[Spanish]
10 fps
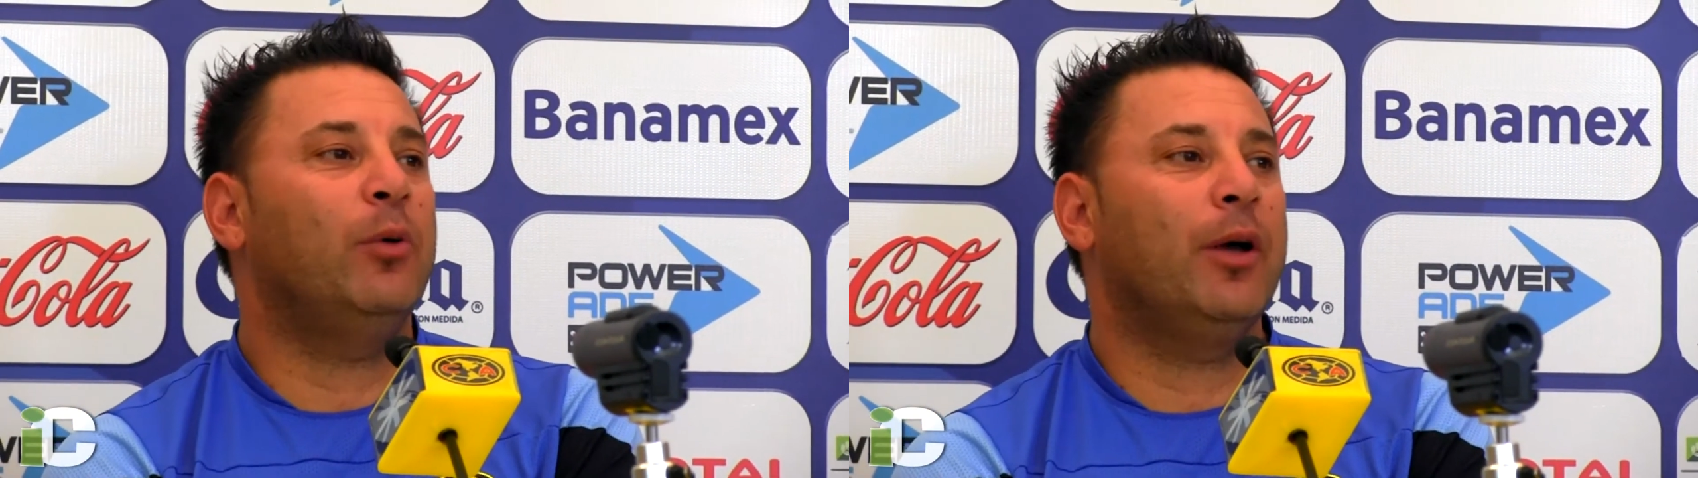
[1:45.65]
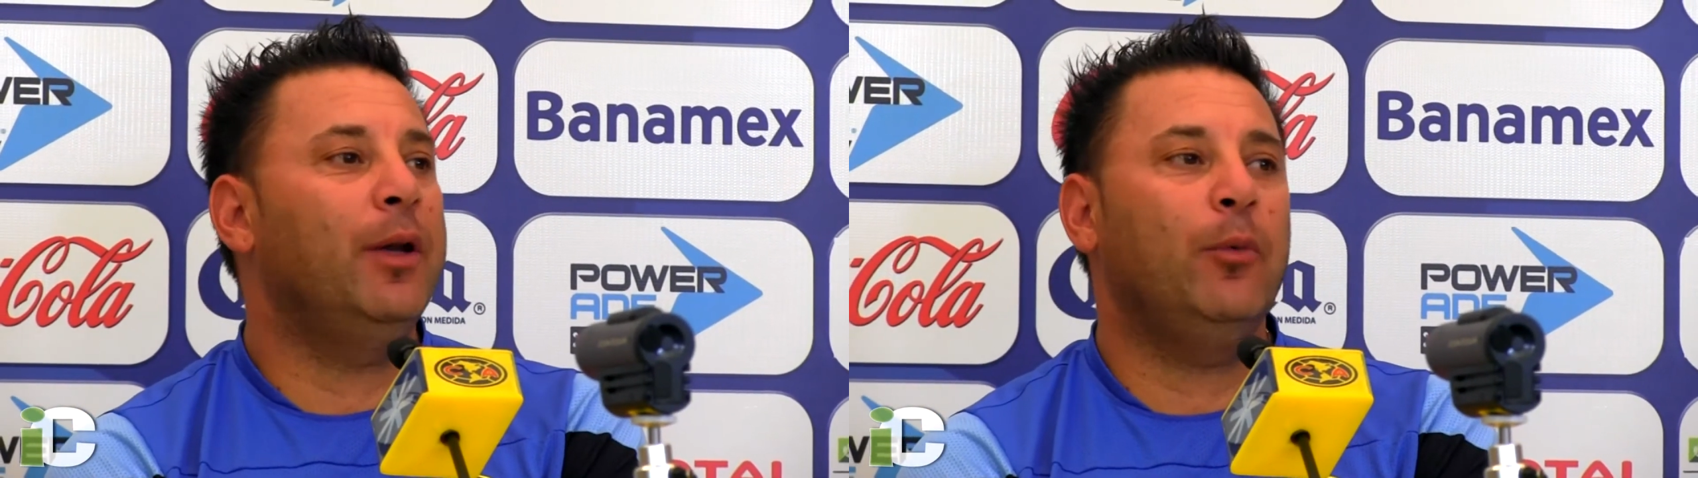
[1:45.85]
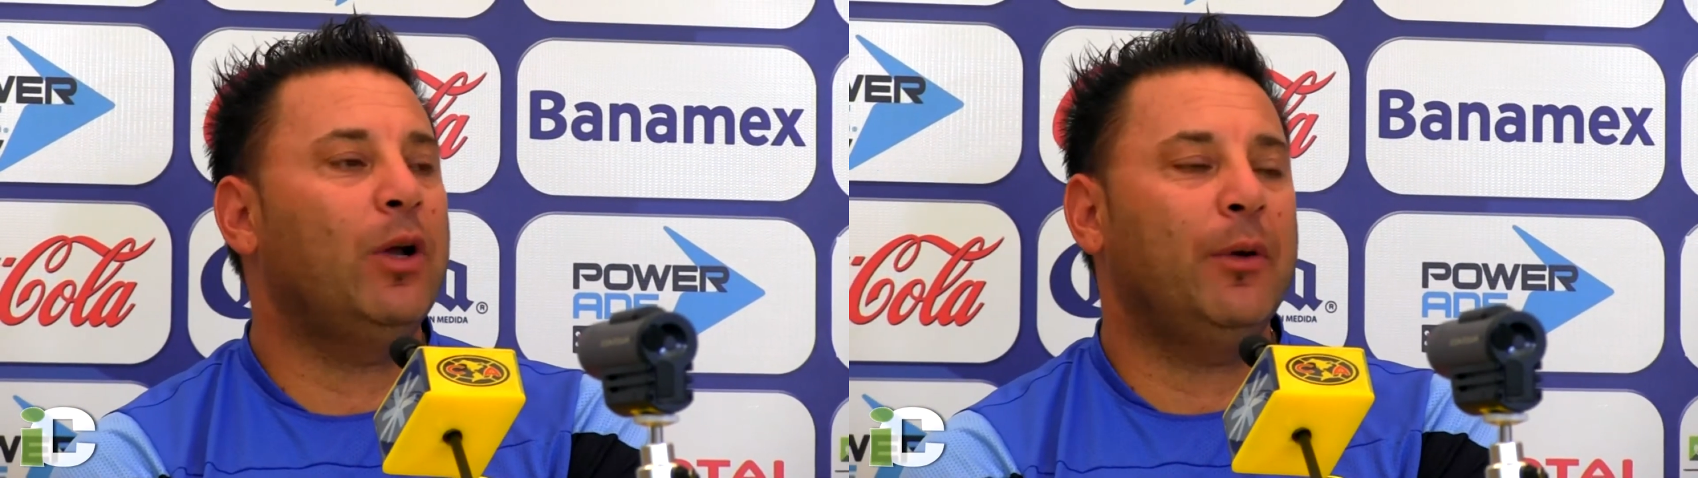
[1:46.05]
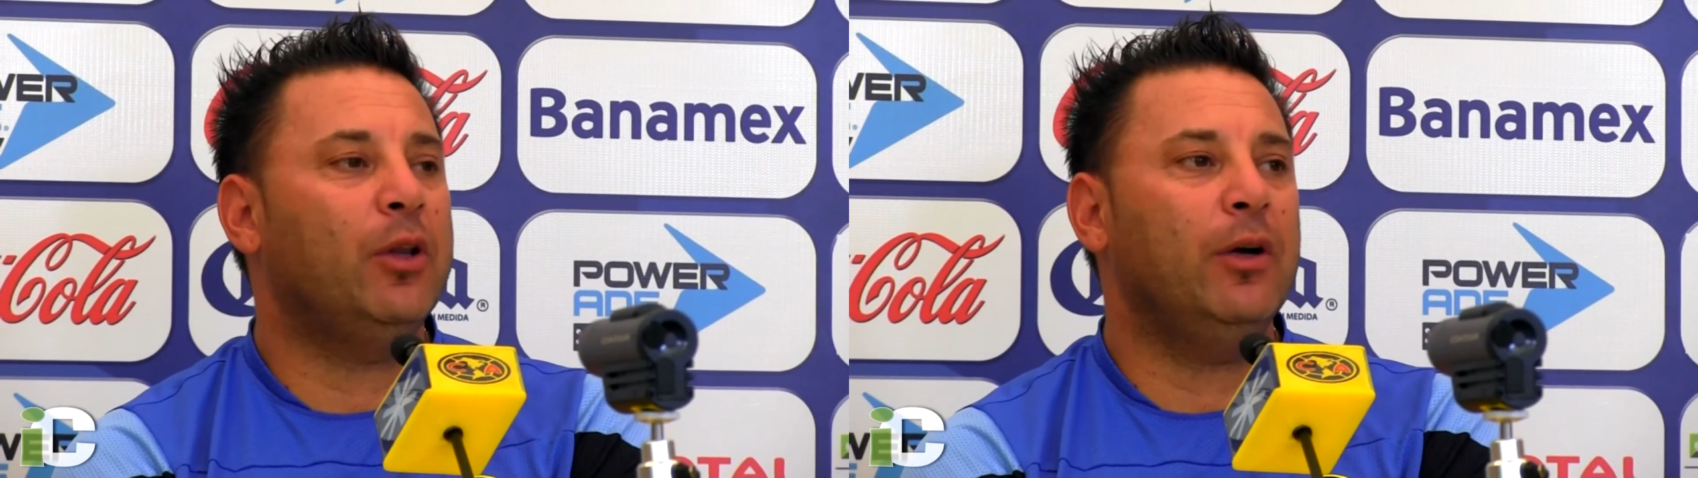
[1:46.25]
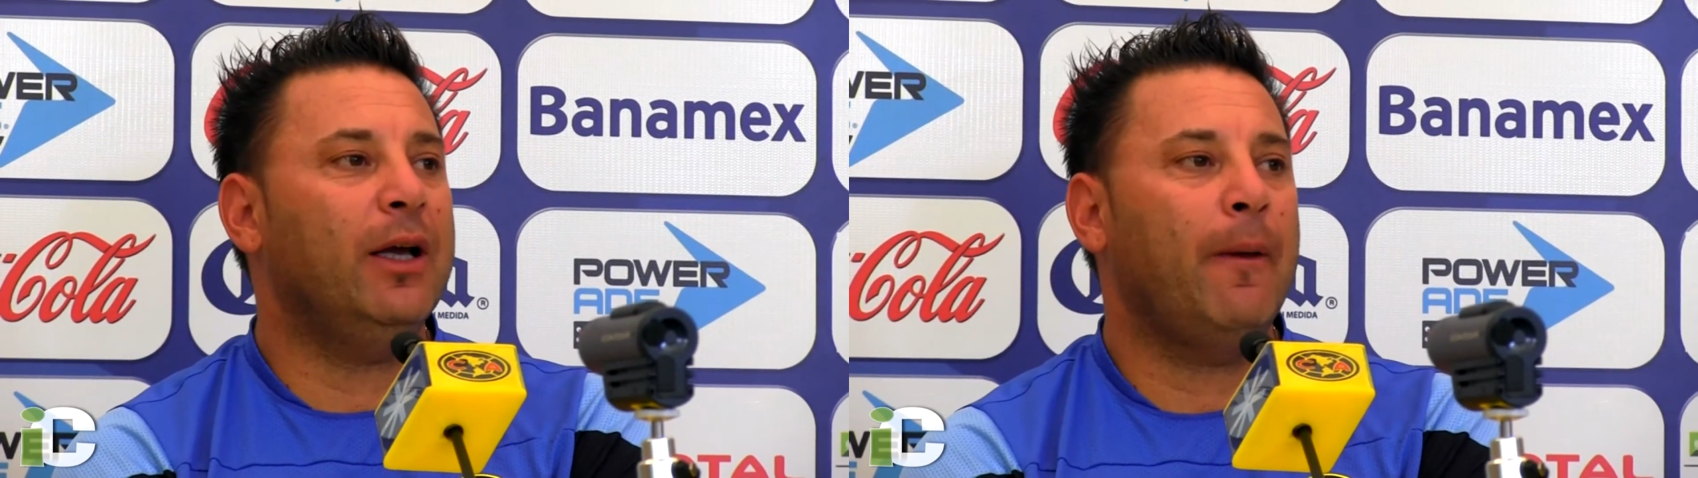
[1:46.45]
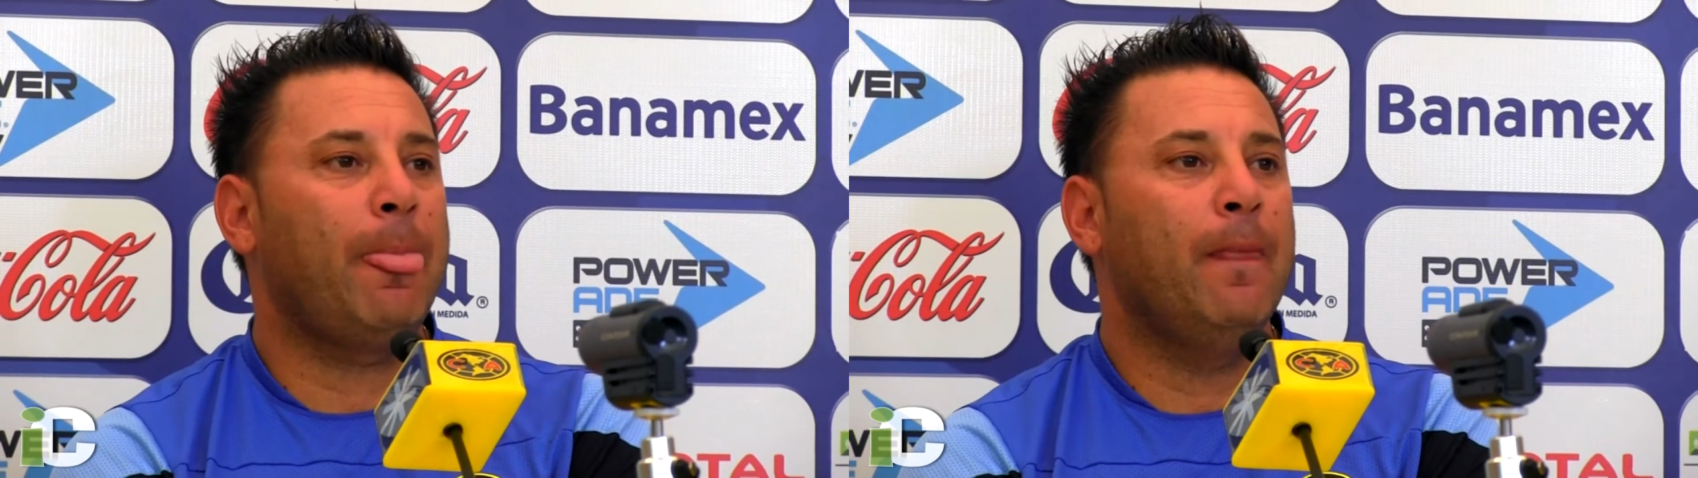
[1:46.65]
porque venimos de una victoria